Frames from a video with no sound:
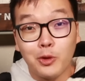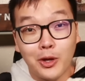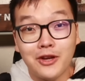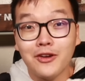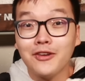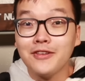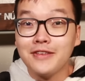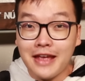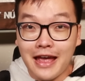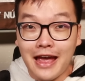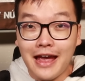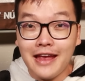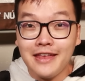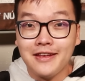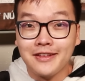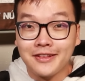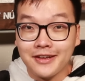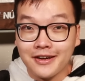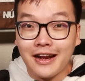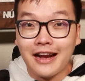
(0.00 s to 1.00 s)
tuy nó dễ
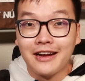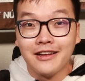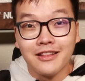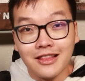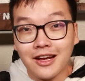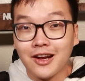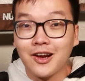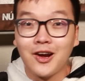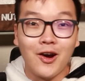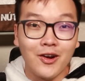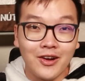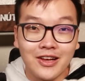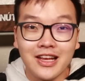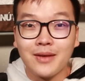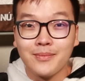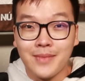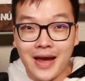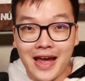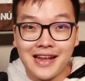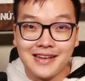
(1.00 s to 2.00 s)
nhưng thực ra rất là khó đó
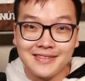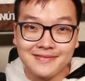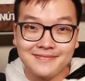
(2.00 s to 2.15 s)
các bạn